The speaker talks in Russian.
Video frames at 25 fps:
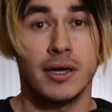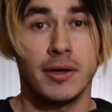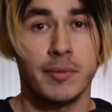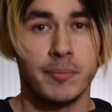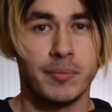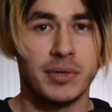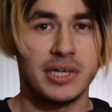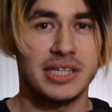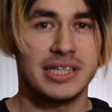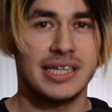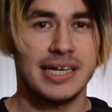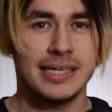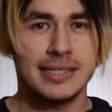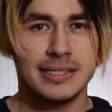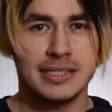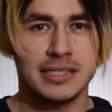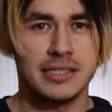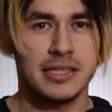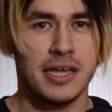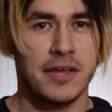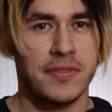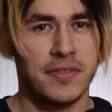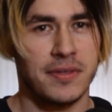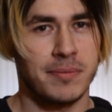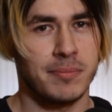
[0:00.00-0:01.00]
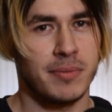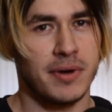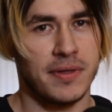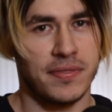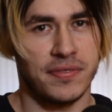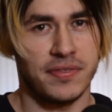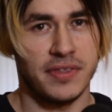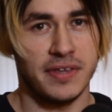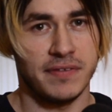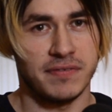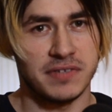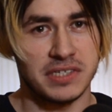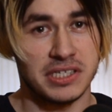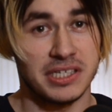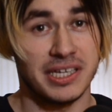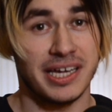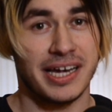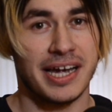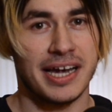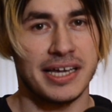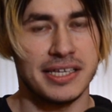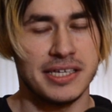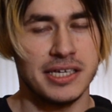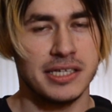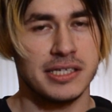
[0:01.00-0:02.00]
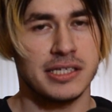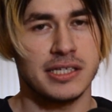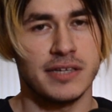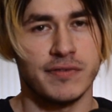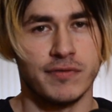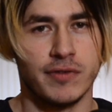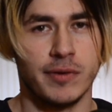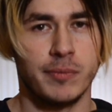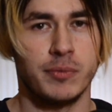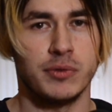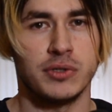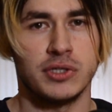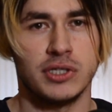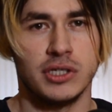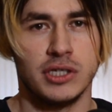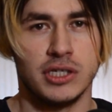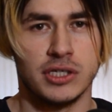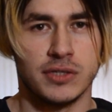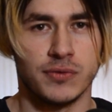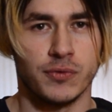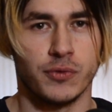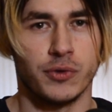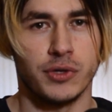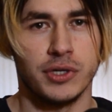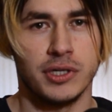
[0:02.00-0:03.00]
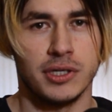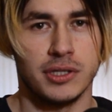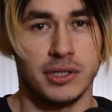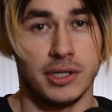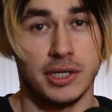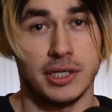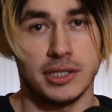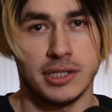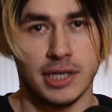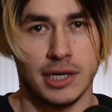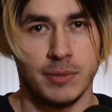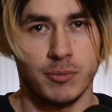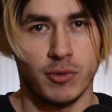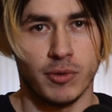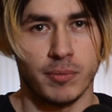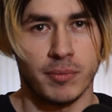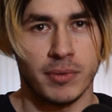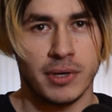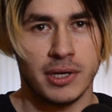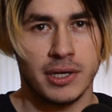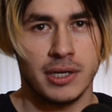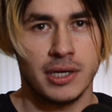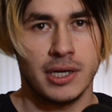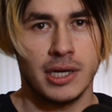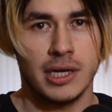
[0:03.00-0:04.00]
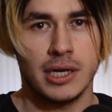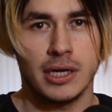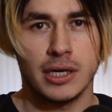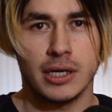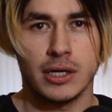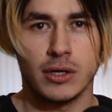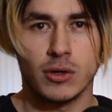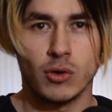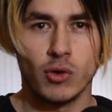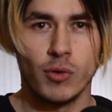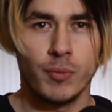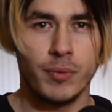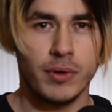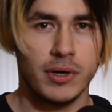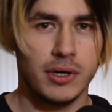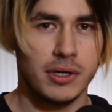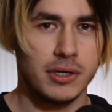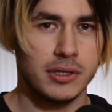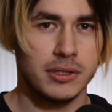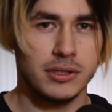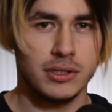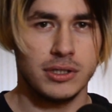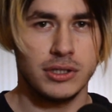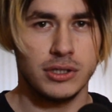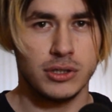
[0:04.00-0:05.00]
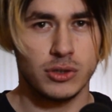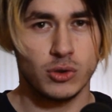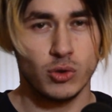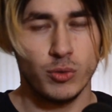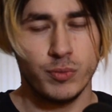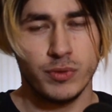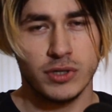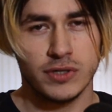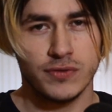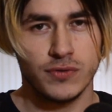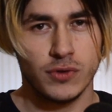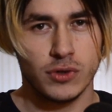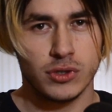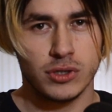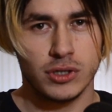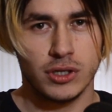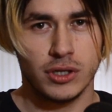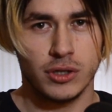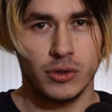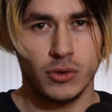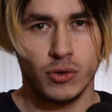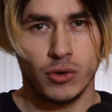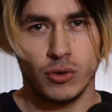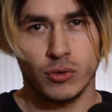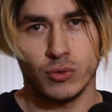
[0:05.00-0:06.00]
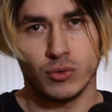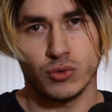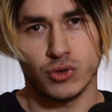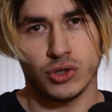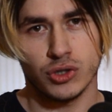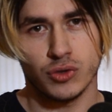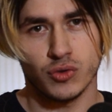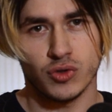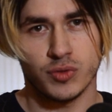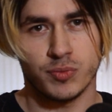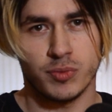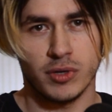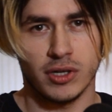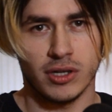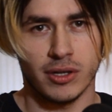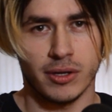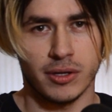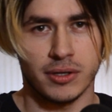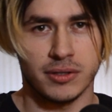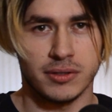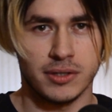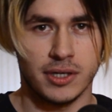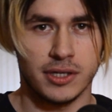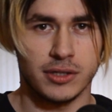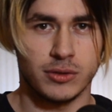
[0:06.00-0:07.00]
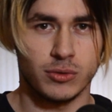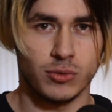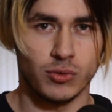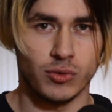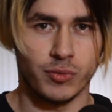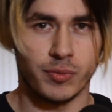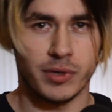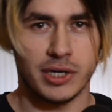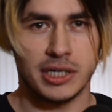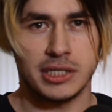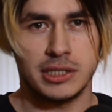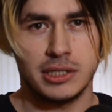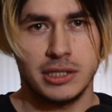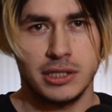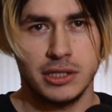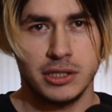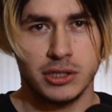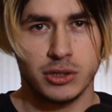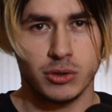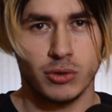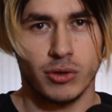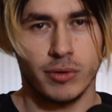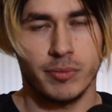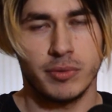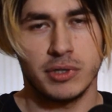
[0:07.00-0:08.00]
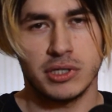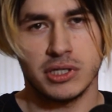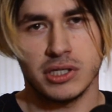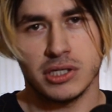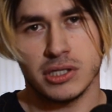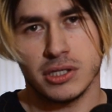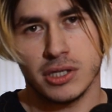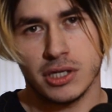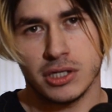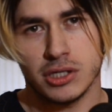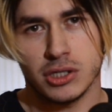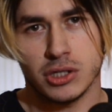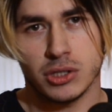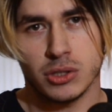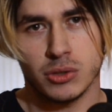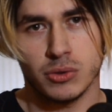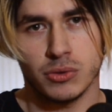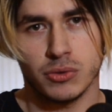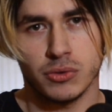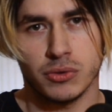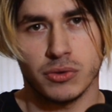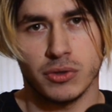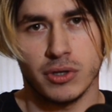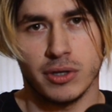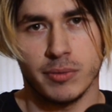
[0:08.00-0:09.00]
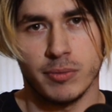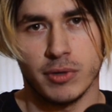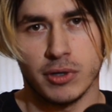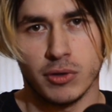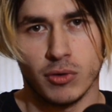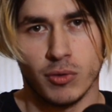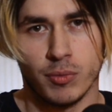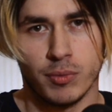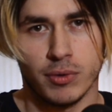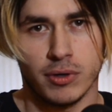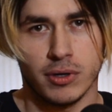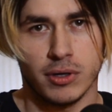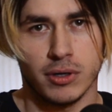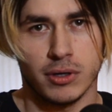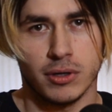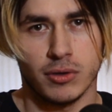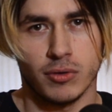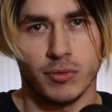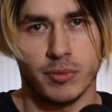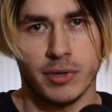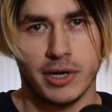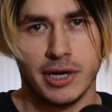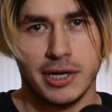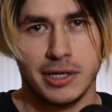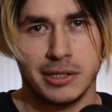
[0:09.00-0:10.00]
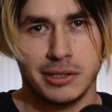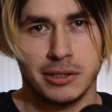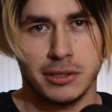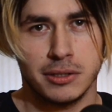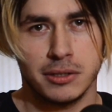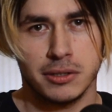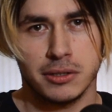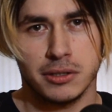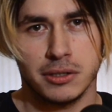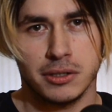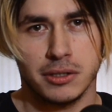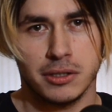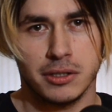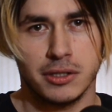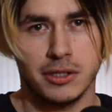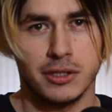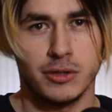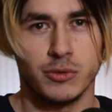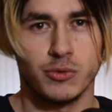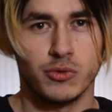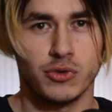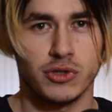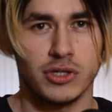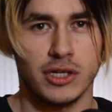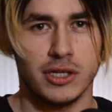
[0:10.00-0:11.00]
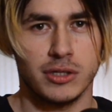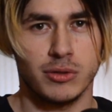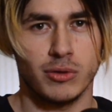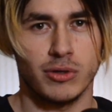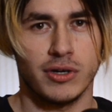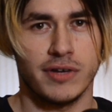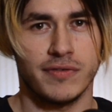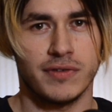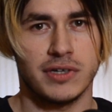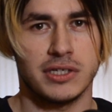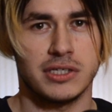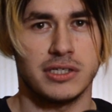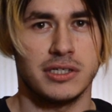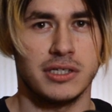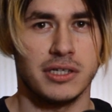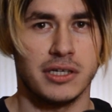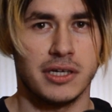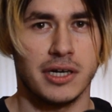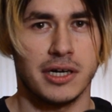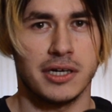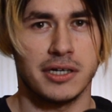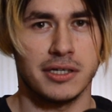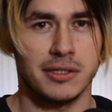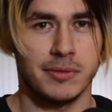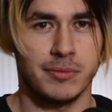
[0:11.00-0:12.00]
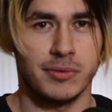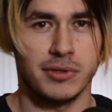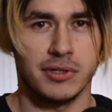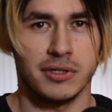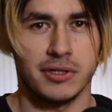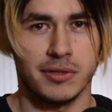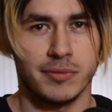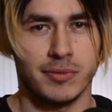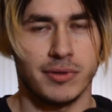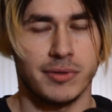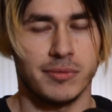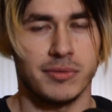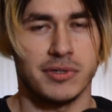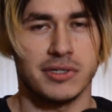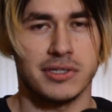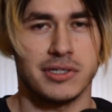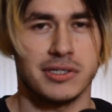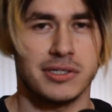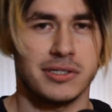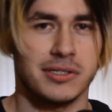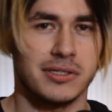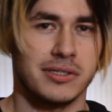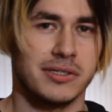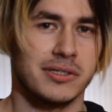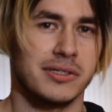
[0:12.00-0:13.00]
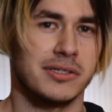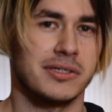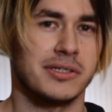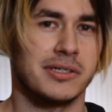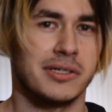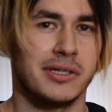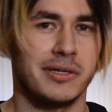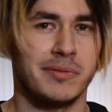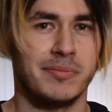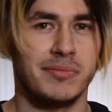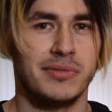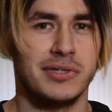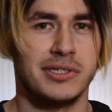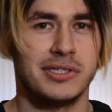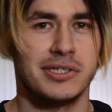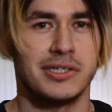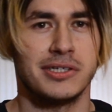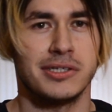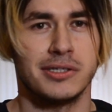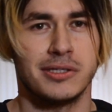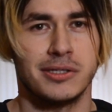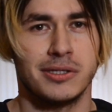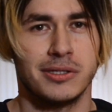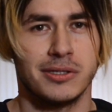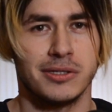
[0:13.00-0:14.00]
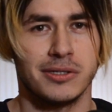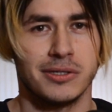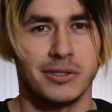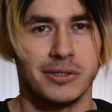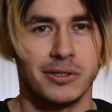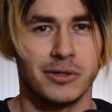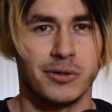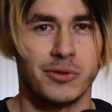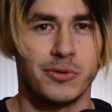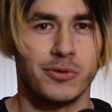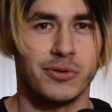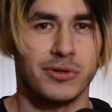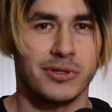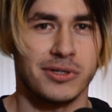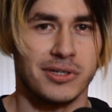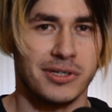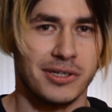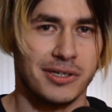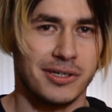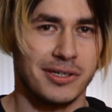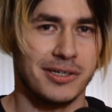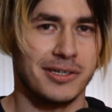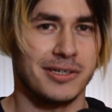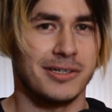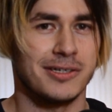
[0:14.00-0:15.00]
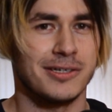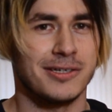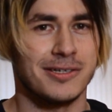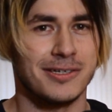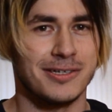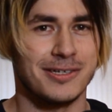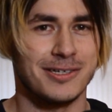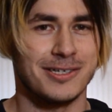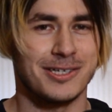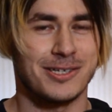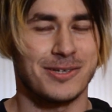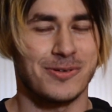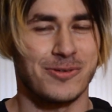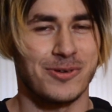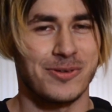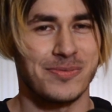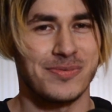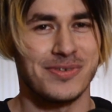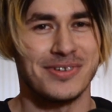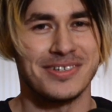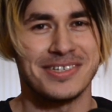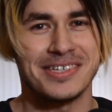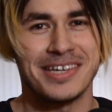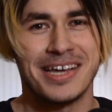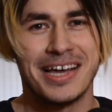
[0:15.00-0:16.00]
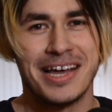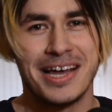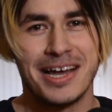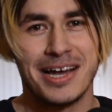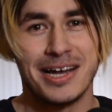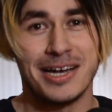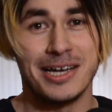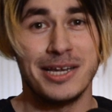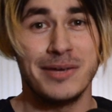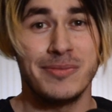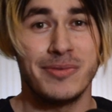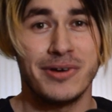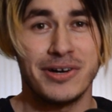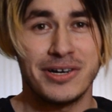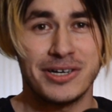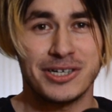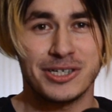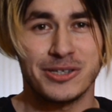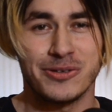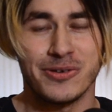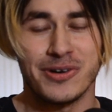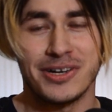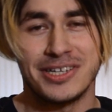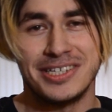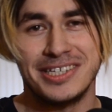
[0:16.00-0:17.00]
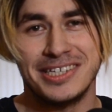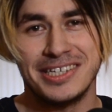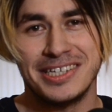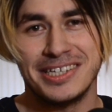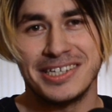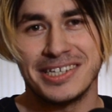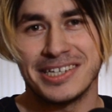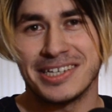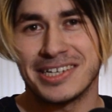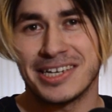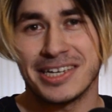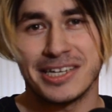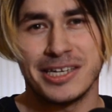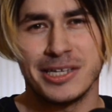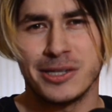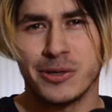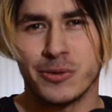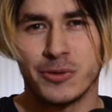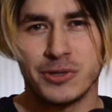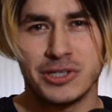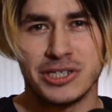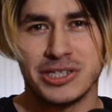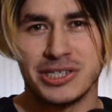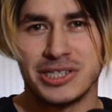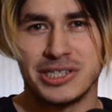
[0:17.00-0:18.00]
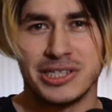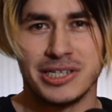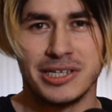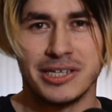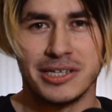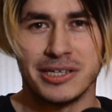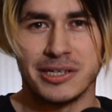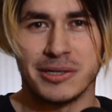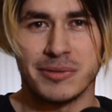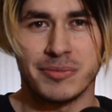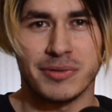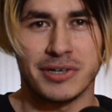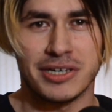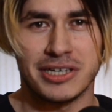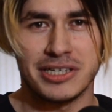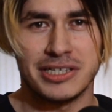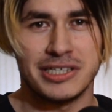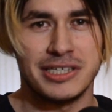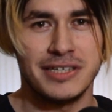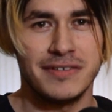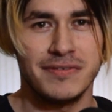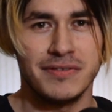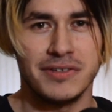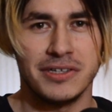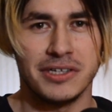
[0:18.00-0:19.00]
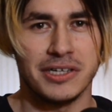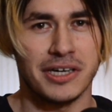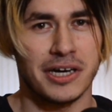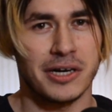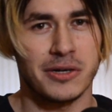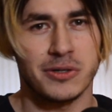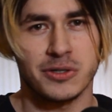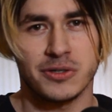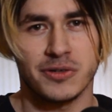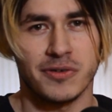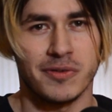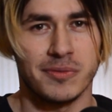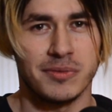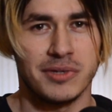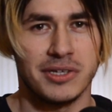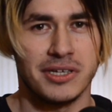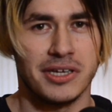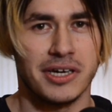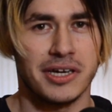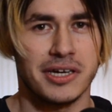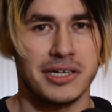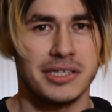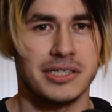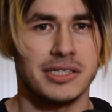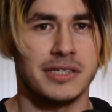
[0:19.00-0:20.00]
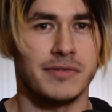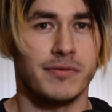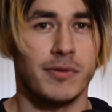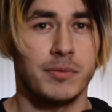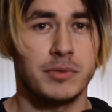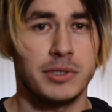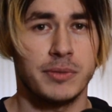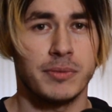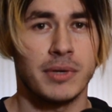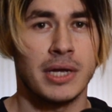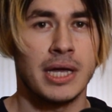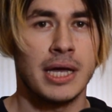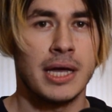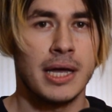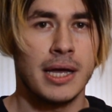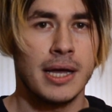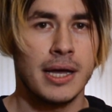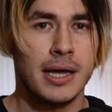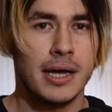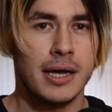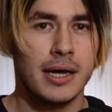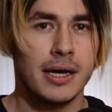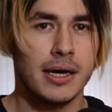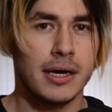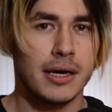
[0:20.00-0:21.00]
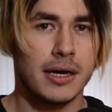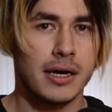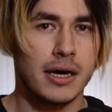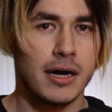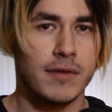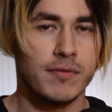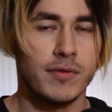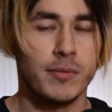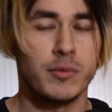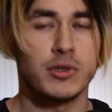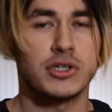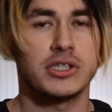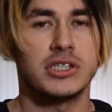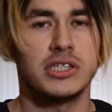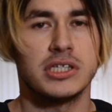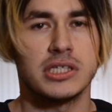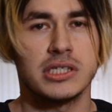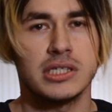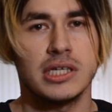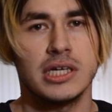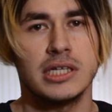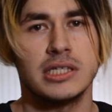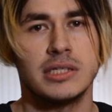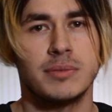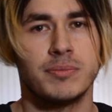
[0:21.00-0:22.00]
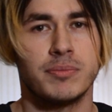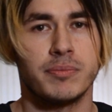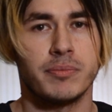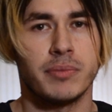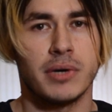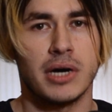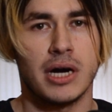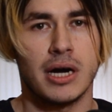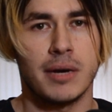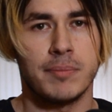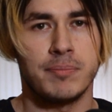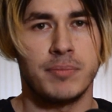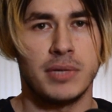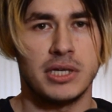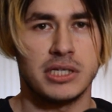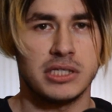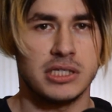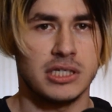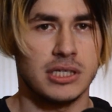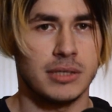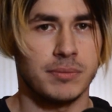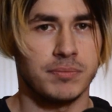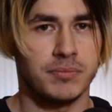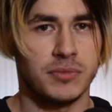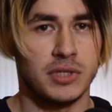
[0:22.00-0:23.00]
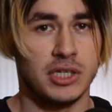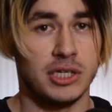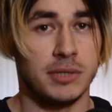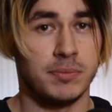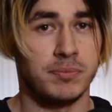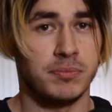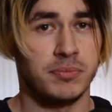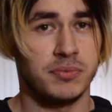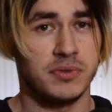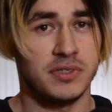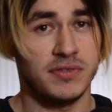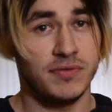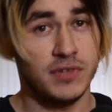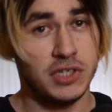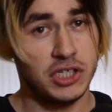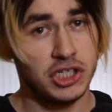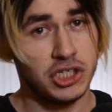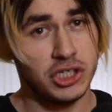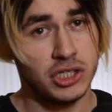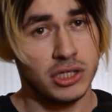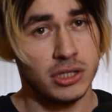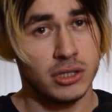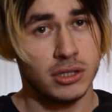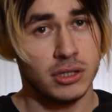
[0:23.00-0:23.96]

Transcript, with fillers: Британцы Nothing But Thieves наконец-то выпустили свой третий альбом – Группа не суперзвездная, но уже успела дать тур по России, что обычно значит, что либо группа умирает э, и нужна только в России, как это было, например, с Лимбицкит, э, Корн э, и Скорпионс, либо что они какие-то очень сильно прогрессивные и хорошего мнения о России. В общем, вы можете их знать по песням Trip Switch,